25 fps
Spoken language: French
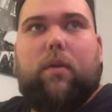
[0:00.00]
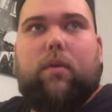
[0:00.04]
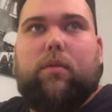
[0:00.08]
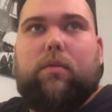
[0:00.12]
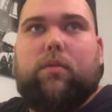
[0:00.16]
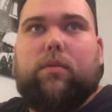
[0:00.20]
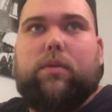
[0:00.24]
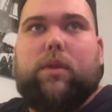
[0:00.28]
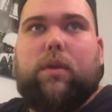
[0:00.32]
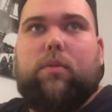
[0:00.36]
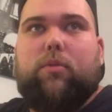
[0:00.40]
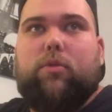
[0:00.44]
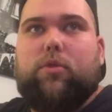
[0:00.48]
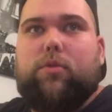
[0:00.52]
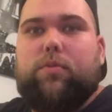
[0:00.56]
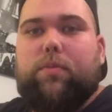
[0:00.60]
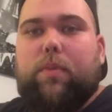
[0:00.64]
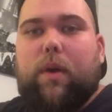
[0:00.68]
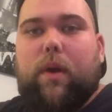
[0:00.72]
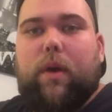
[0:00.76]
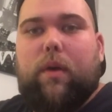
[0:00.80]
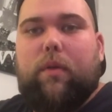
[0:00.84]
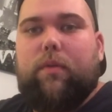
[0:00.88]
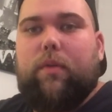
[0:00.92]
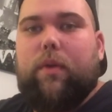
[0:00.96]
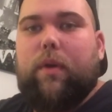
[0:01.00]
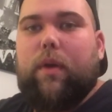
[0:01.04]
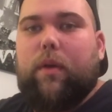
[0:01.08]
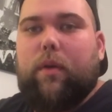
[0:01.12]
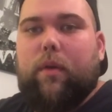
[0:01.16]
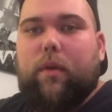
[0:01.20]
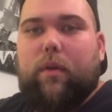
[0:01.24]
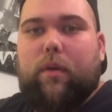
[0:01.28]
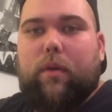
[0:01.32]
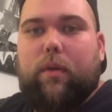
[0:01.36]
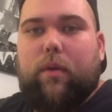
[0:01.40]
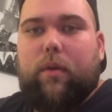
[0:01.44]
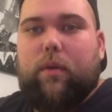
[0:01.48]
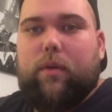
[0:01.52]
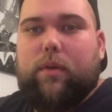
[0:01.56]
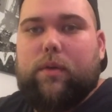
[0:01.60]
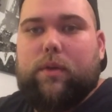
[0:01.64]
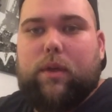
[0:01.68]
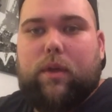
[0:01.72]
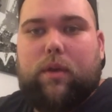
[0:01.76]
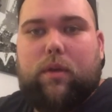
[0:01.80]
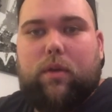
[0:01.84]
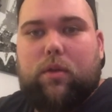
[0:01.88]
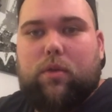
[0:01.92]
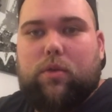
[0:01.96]
on s'amuse pas à faire
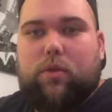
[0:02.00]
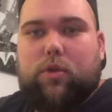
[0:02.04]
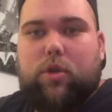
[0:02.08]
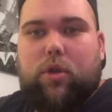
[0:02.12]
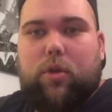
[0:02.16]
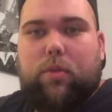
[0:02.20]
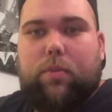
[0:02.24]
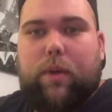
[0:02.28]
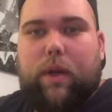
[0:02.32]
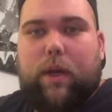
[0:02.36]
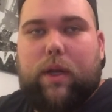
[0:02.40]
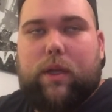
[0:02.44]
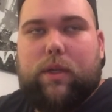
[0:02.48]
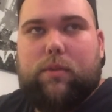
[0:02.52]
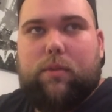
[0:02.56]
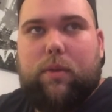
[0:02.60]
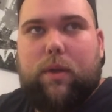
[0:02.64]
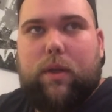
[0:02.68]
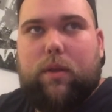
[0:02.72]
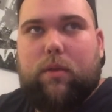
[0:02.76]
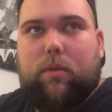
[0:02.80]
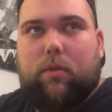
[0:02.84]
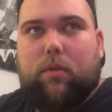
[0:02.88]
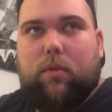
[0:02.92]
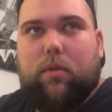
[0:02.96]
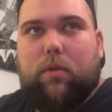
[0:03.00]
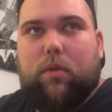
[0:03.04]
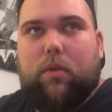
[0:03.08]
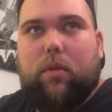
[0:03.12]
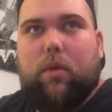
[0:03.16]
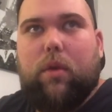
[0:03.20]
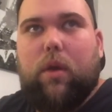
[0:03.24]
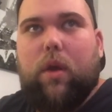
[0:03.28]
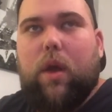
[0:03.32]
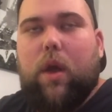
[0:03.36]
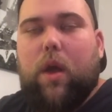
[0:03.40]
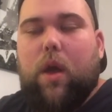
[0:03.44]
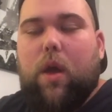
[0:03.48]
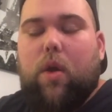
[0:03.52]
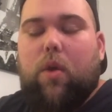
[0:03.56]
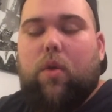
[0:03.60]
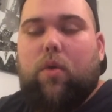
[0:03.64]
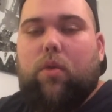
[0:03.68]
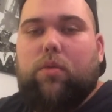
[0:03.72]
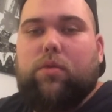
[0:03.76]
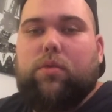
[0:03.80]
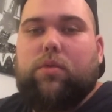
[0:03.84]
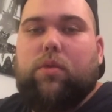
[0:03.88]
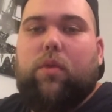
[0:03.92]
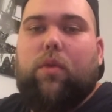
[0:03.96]
50 euh, shops à la semaine, donc euh,
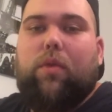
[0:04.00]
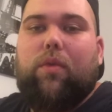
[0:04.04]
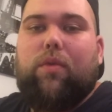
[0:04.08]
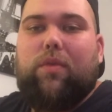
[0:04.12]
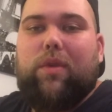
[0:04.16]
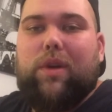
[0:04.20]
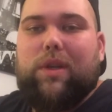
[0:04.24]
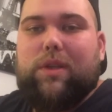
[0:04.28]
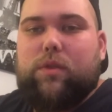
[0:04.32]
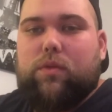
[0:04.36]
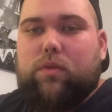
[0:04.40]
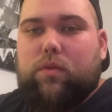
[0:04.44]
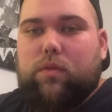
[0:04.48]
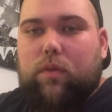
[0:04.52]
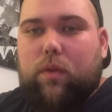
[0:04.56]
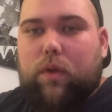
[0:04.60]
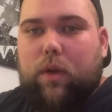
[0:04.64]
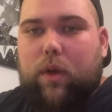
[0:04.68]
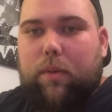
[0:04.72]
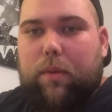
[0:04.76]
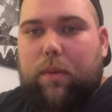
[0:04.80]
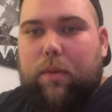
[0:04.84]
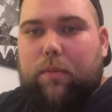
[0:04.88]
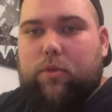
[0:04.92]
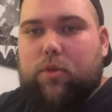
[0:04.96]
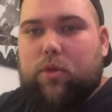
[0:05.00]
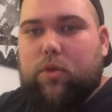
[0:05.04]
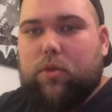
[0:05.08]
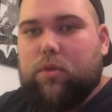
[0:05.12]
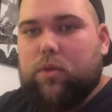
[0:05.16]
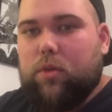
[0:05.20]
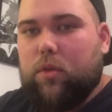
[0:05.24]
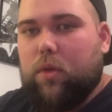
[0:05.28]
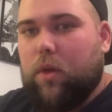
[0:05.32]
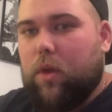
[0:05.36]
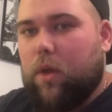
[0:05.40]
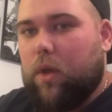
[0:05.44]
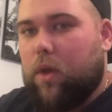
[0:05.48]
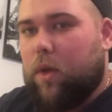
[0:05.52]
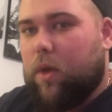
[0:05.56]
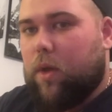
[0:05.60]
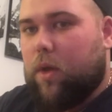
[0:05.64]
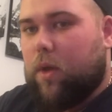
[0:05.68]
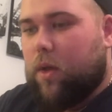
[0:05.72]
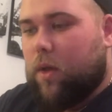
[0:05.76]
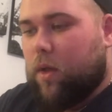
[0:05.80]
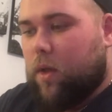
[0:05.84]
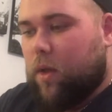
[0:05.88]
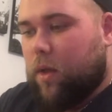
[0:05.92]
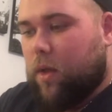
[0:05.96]
on, voit souvent les mêmes choses.
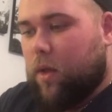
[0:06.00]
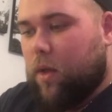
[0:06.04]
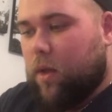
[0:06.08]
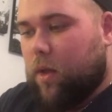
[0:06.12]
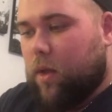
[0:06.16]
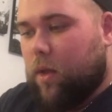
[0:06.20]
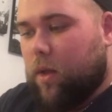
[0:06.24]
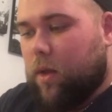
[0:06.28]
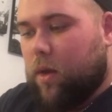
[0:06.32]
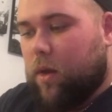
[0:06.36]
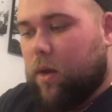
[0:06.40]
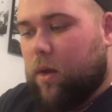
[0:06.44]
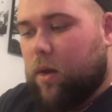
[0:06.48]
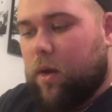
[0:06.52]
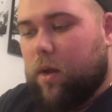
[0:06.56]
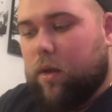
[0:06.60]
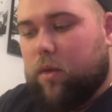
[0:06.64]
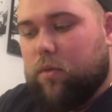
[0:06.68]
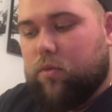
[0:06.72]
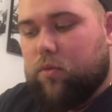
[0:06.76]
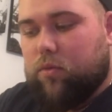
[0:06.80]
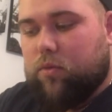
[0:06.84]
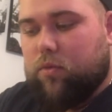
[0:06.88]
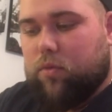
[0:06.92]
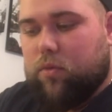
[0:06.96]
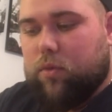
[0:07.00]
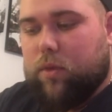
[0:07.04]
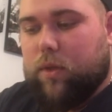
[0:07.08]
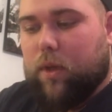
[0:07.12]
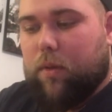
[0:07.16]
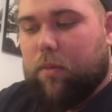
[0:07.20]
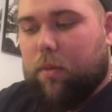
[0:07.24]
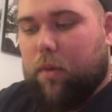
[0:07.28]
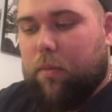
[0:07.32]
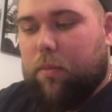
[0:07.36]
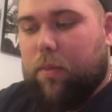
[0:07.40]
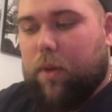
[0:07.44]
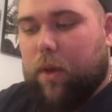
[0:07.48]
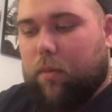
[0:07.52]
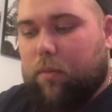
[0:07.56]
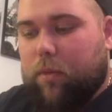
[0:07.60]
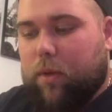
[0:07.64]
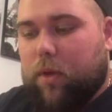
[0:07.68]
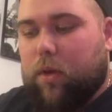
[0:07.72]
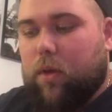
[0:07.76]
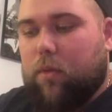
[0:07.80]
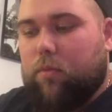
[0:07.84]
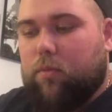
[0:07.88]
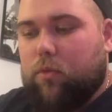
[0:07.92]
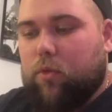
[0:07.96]
Et là, du coup, ça m'a permis
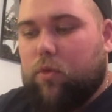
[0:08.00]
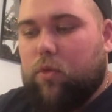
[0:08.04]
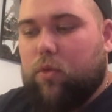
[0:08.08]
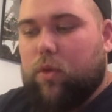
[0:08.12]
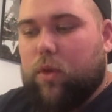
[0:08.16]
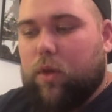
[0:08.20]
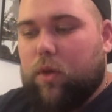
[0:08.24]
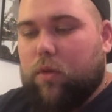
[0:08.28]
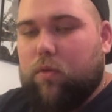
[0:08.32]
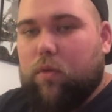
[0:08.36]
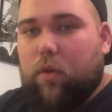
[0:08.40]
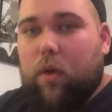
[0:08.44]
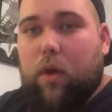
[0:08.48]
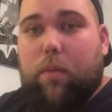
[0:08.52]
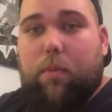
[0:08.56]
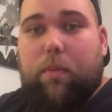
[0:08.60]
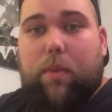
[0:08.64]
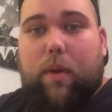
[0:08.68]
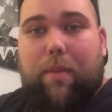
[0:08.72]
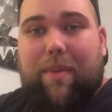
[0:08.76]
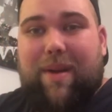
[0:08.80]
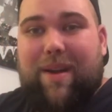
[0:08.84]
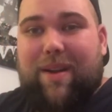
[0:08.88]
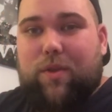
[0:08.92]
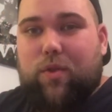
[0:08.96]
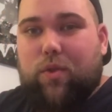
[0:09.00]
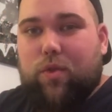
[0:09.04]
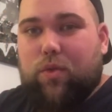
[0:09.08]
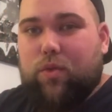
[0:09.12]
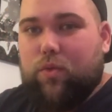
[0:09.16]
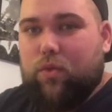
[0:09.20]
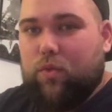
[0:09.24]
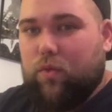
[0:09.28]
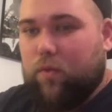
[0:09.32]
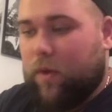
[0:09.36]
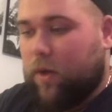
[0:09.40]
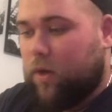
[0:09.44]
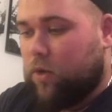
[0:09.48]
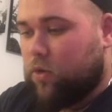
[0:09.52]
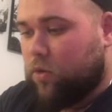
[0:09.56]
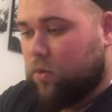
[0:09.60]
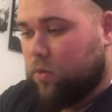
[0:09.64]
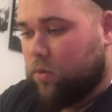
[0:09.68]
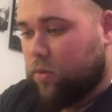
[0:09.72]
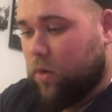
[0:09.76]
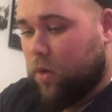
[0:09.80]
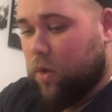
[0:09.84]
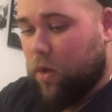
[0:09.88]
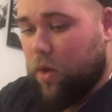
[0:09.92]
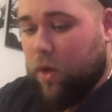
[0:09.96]
quand même de découvrir pas mal de nouvelles
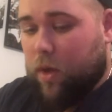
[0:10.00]
choses.